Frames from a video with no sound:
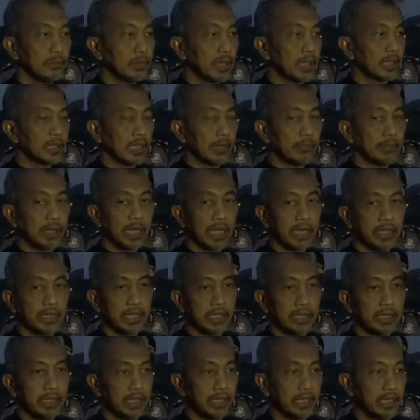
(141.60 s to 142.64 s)
Pertama
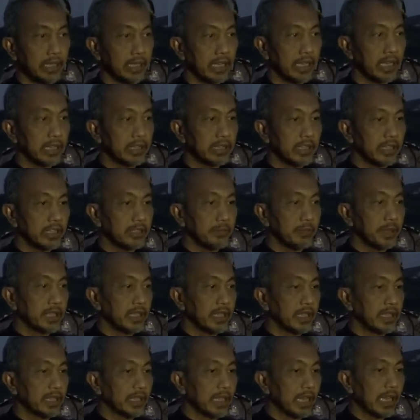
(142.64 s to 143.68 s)
kaitannya dengan
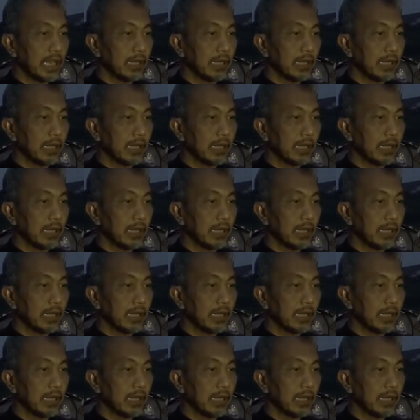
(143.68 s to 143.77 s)
antisipasi yang kita